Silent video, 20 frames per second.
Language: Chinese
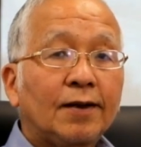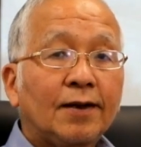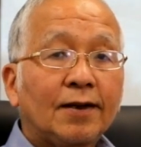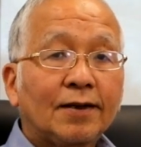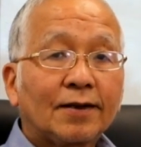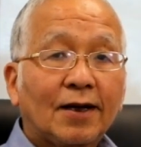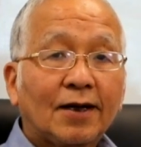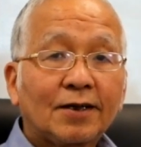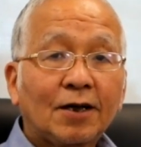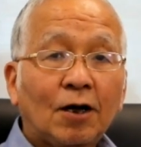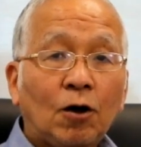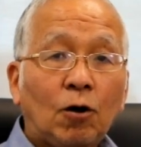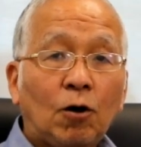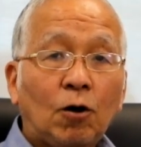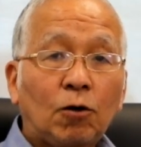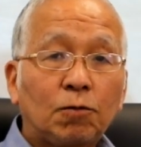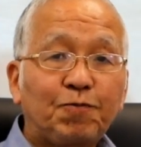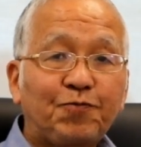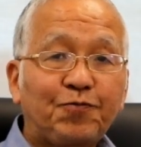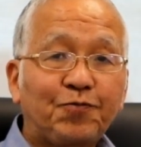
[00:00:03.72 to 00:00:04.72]
大家
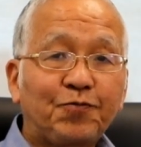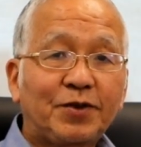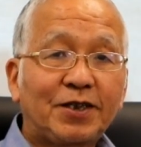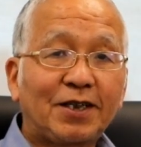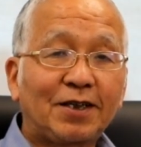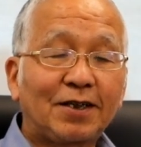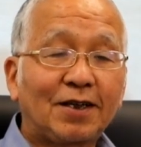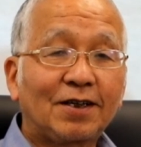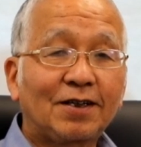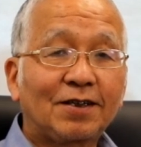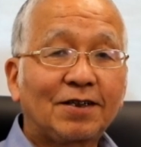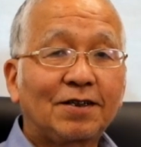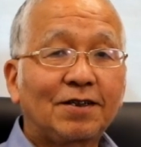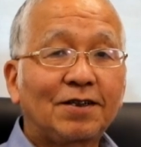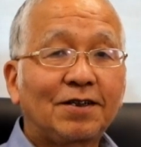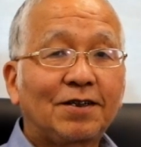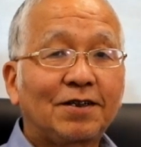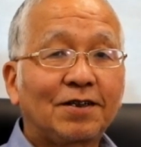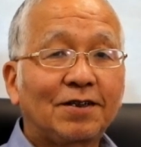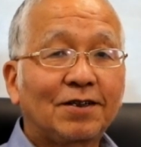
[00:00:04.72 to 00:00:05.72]
好，今天是
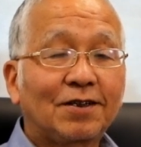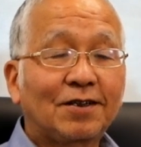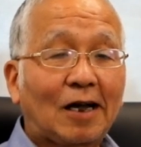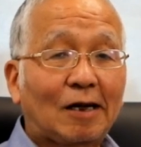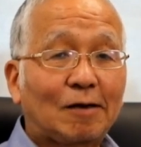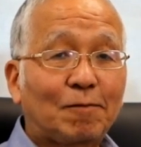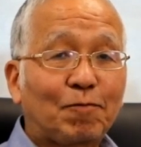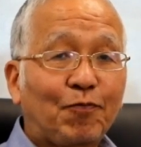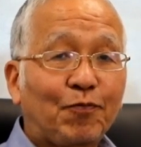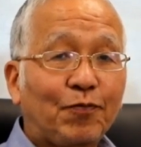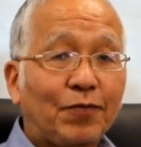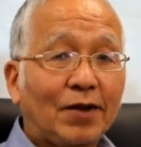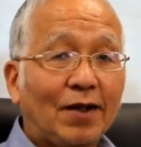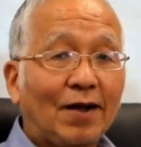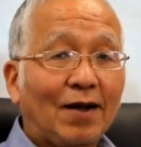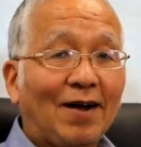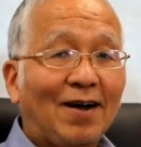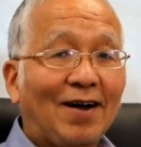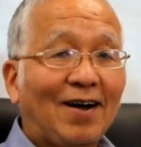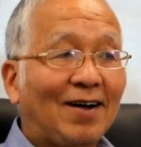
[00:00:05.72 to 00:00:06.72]
星期三
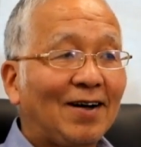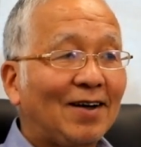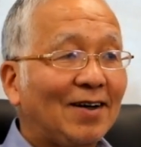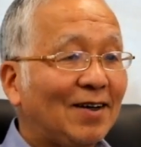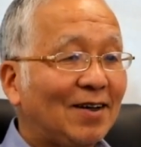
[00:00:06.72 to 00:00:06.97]
啊，